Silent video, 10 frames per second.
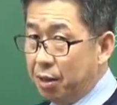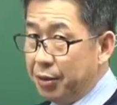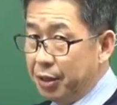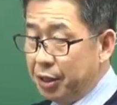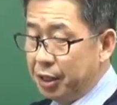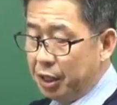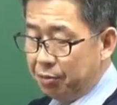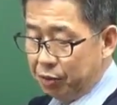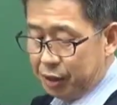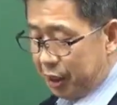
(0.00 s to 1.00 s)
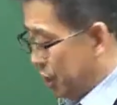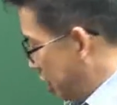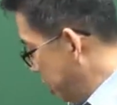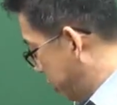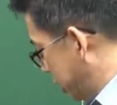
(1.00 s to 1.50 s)
하면은 이
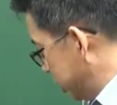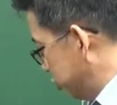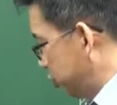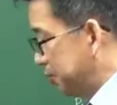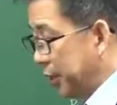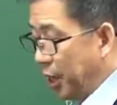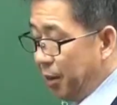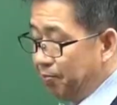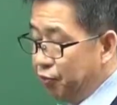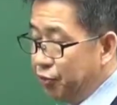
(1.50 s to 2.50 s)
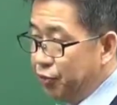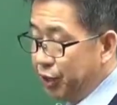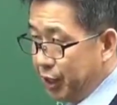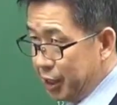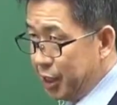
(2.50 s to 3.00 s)
문제를 굉장히 쉽게 풀 수
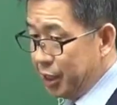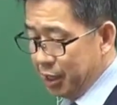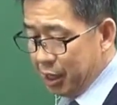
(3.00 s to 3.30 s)
있는